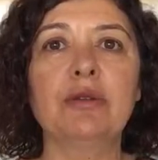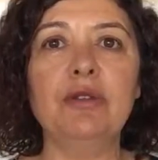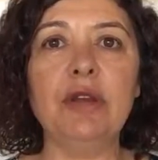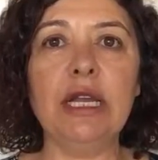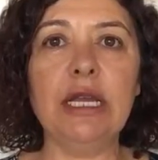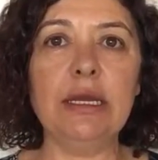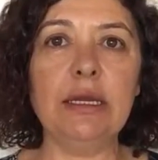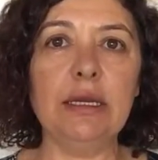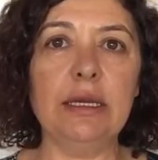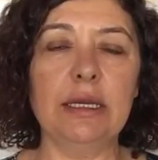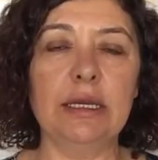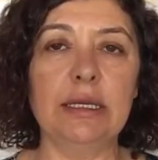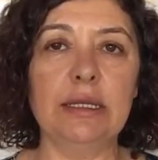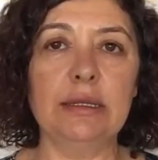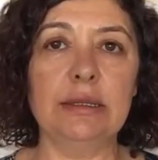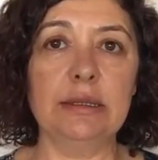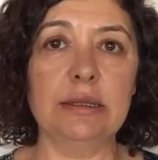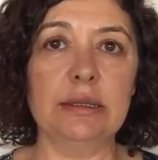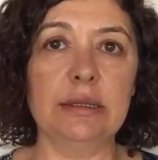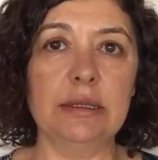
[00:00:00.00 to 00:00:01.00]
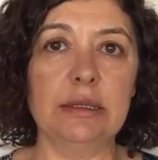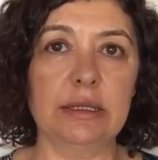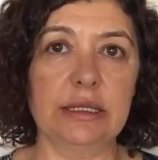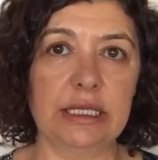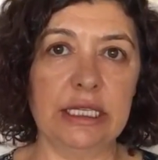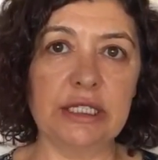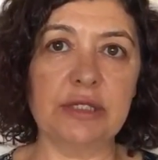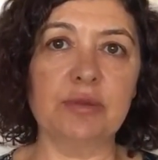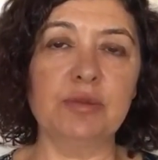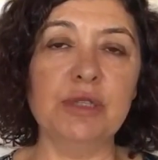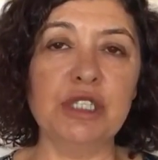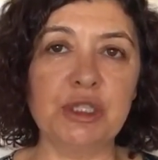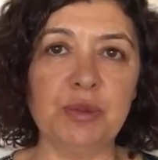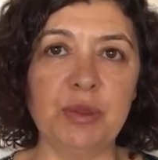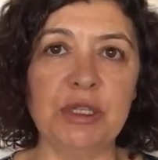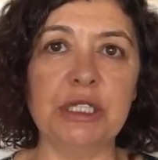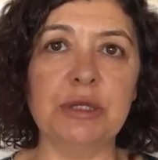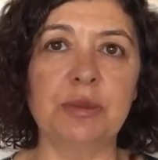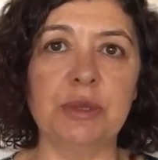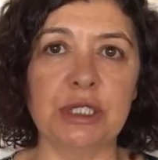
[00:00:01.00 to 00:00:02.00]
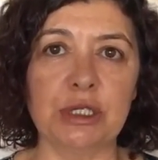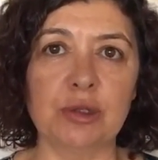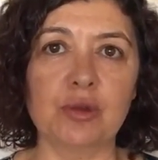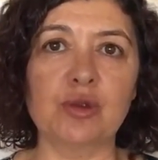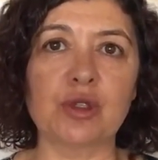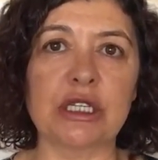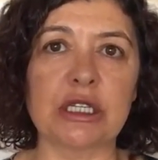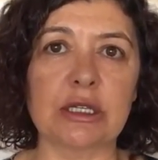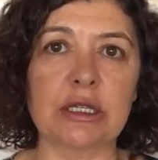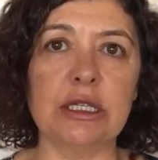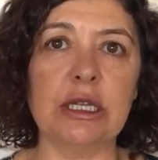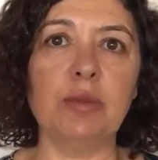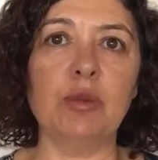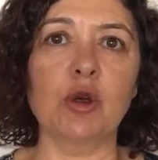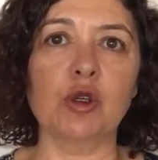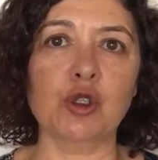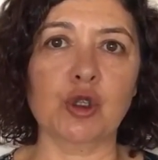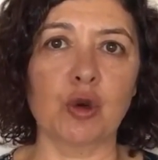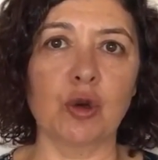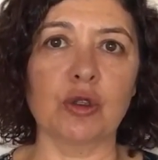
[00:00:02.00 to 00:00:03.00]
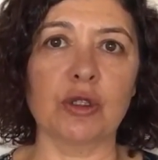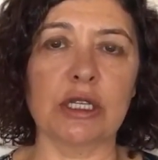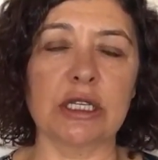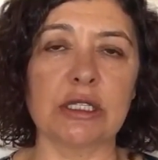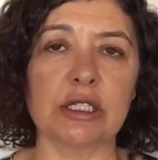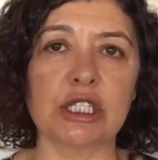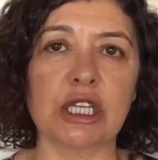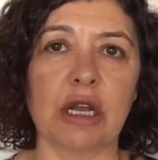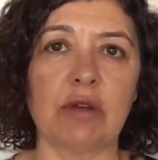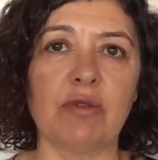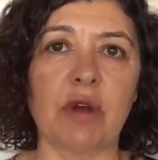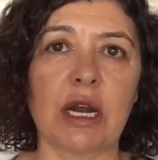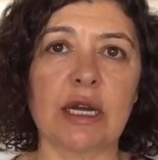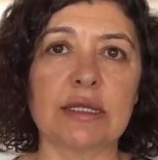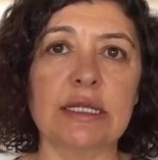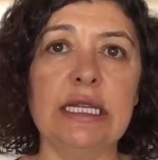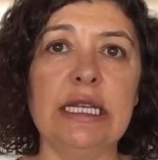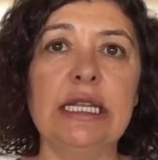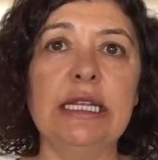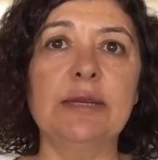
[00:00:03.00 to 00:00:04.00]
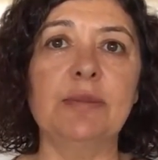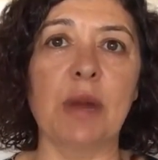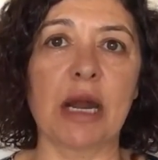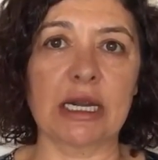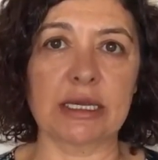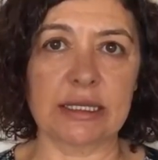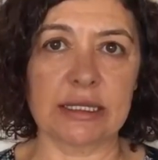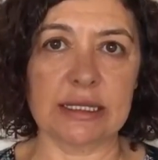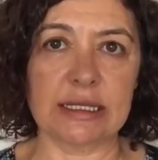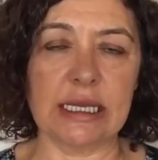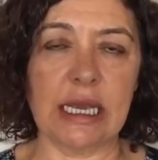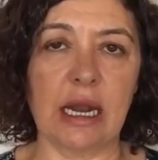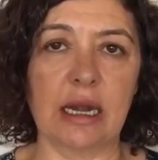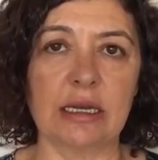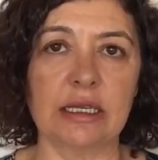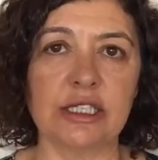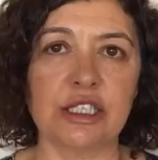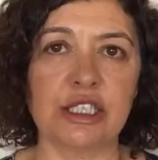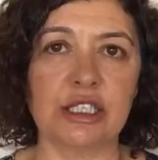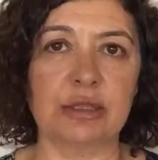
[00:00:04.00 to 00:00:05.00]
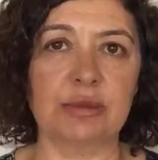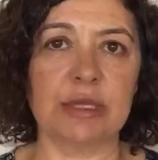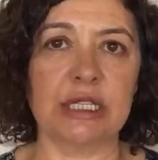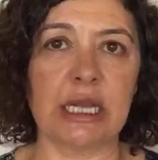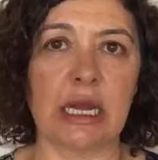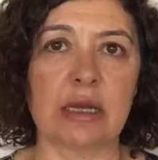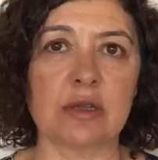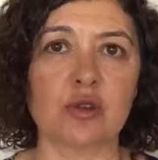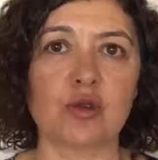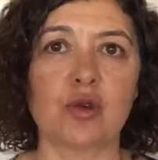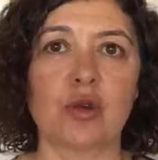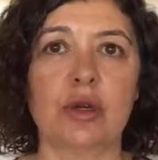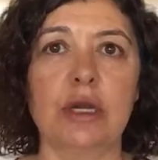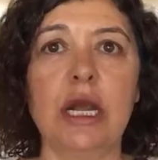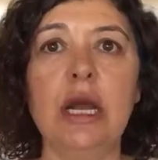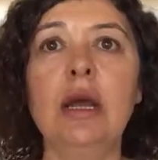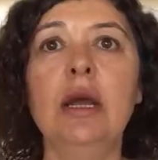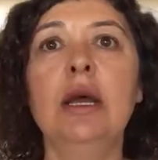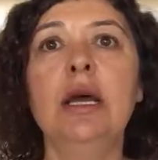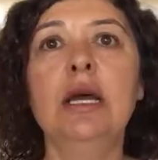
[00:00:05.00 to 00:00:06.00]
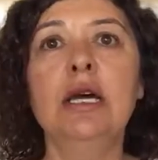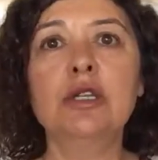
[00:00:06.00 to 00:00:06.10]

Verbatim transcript: Ve e, 71 binin üzerinde boş kontenjan vardı ilk merkezi yerleştirmeden sonra.